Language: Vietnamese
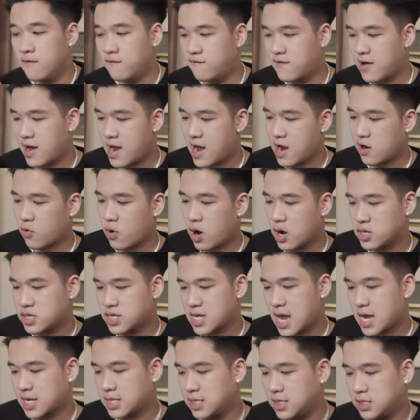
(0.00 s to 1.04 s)
và ngoài
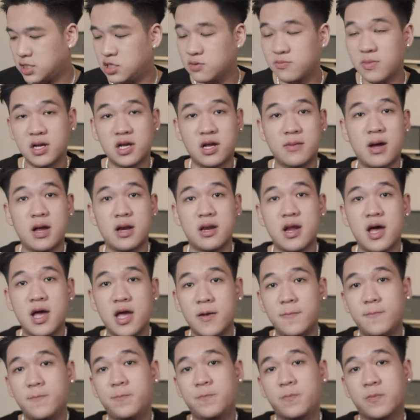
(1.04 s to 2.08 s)
ra thì trước mặt các bạn
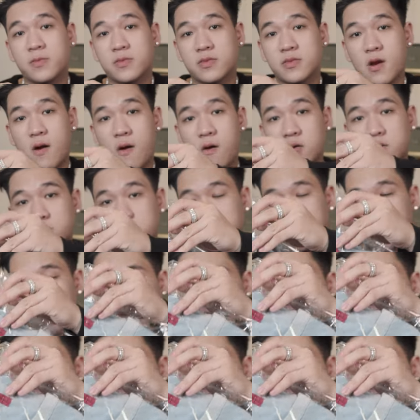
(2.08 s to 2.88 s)
đây đó chính